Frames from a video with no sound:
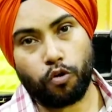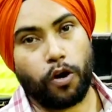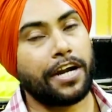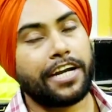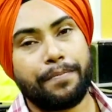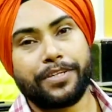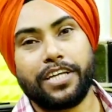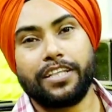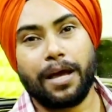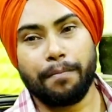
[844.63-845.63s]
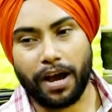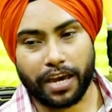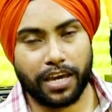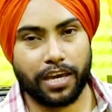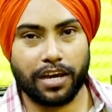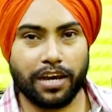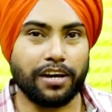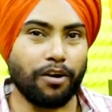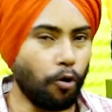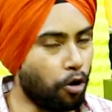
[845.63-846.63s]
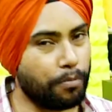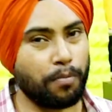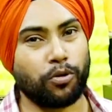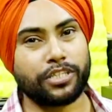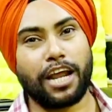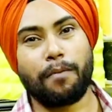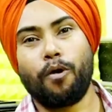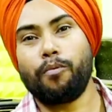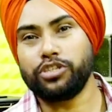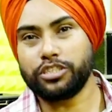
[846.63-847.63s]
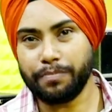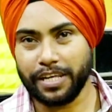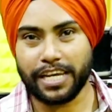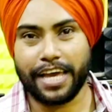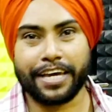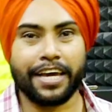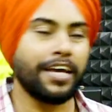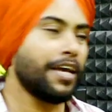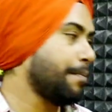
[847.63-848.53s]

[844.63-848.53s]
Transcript: क्वालिटी पसंद है बाकी और भी बहुत सारे आपको ऑप्शंस मिल जाएंगे